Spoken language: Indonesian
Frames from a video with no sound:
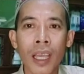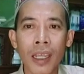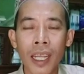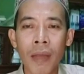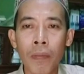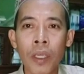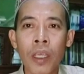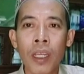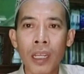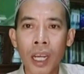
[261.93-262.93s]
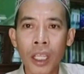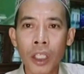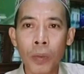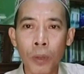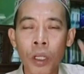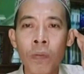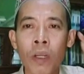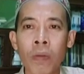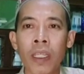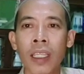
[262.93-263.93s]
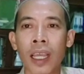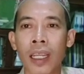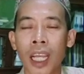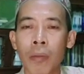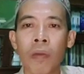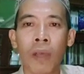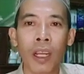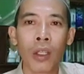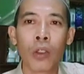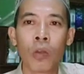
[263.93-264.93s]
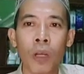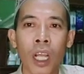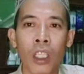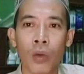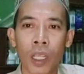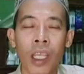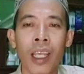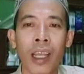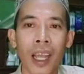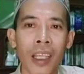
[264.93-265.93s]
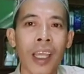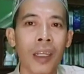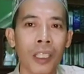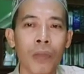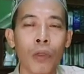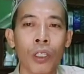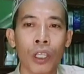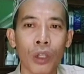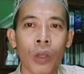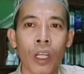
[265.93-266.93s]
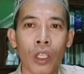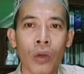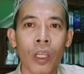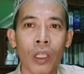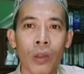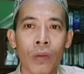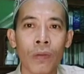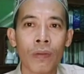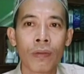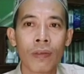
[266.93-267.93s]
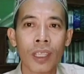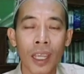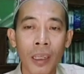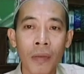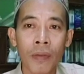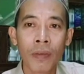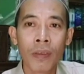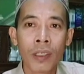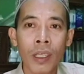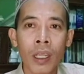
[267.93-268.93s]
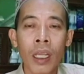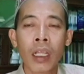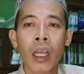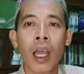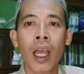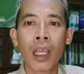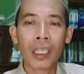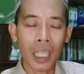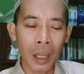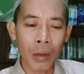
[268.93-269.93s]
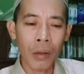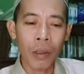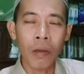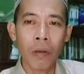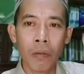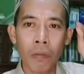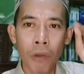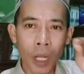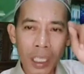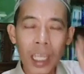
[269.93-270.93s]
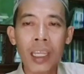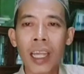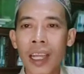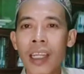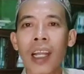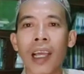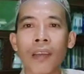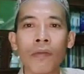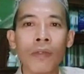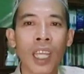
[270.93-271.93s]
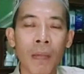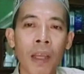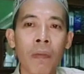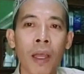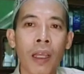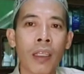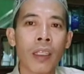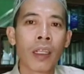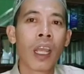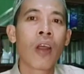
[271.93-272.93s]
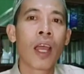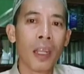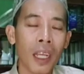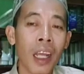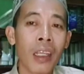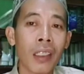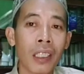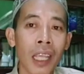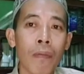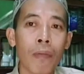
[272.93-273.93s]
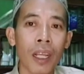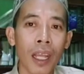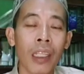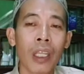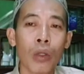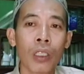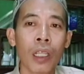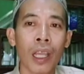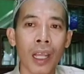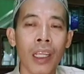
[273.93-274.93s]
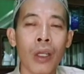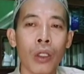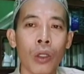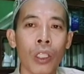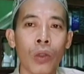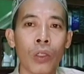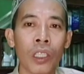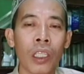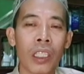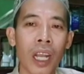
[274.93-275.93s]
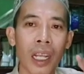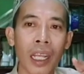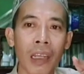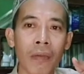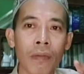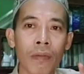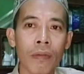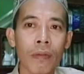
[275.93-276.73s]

tanggapi respon permintaan kami para YouTuber aswaja yang hanya Anda sebut kecoa-kecoa itu. Ya. Atau boleh jadi Anda lah, tidak apa-apa. Kalau Anda siap mengganti ustadz Anda untuk diskusi, silahkan.